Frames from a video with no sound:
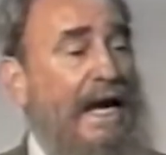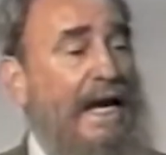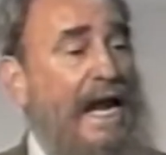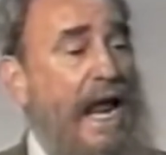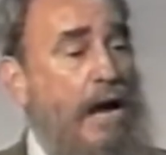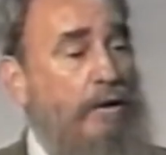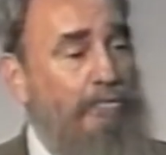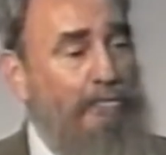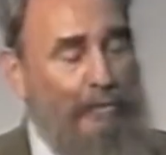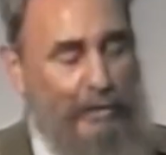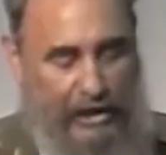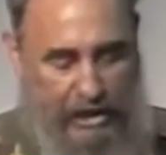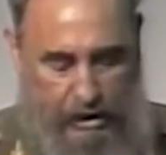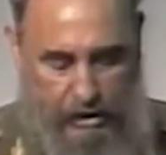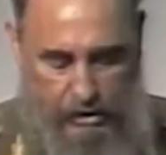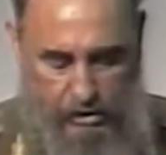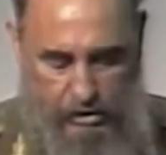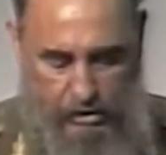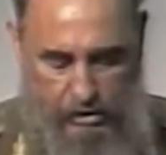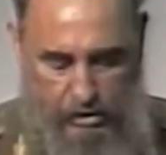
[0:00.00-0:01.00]
el hambre
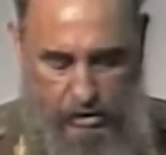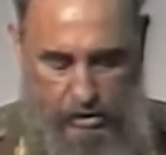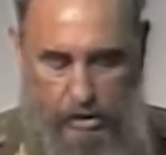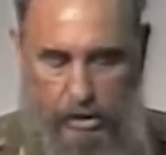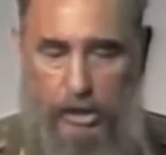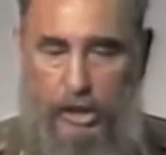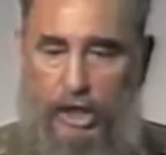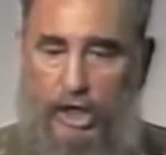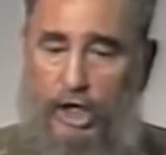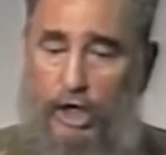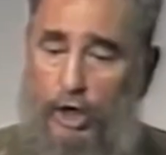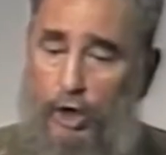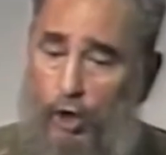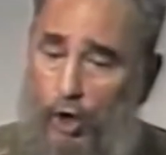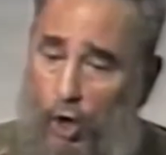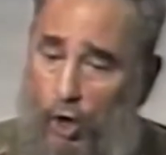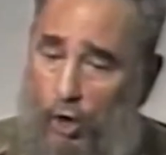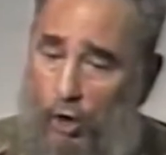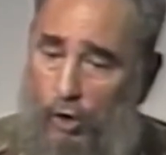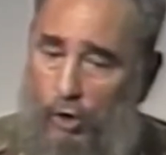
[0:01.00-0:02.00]
y
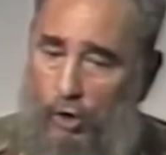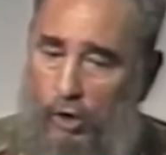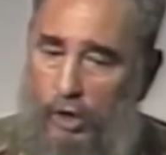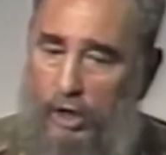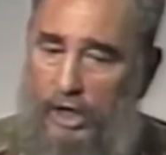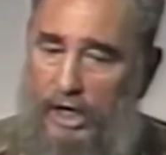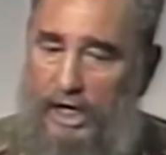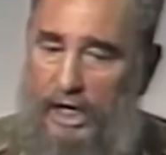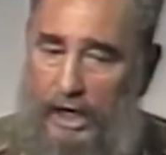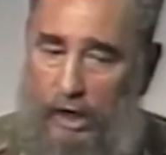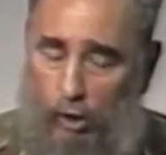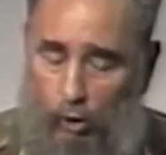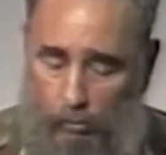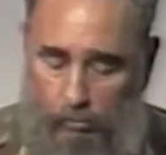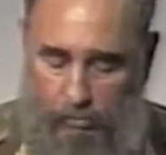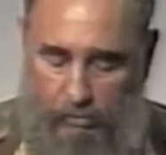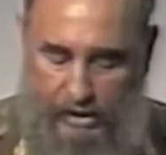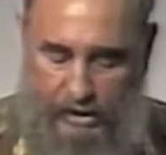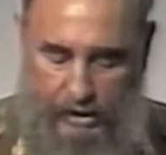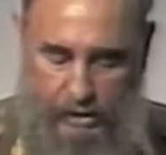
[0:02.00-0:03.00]
no el
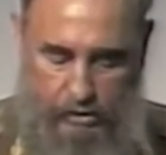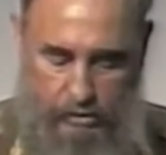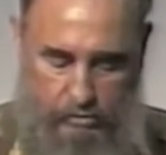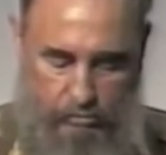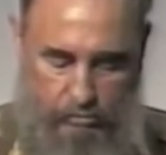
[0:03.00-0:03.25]
hombre.